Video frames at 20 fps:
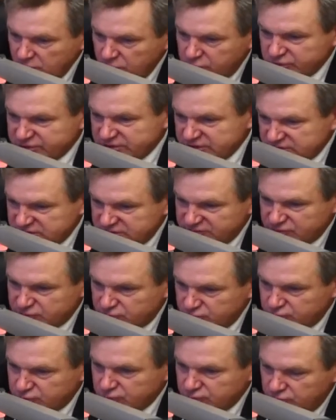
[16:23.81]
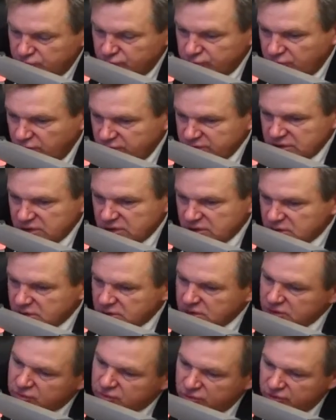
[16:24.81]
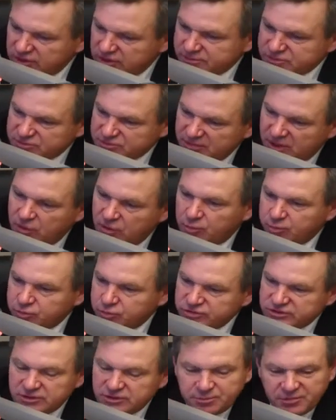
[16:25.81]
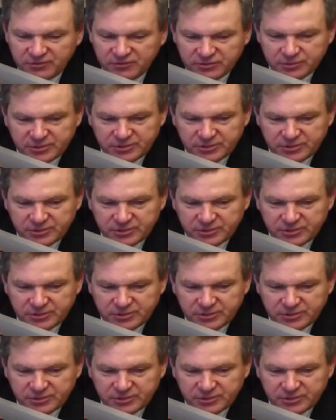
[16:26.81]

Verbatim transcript: pozycję w stosunku do niej i to nabrzmiało później pewnym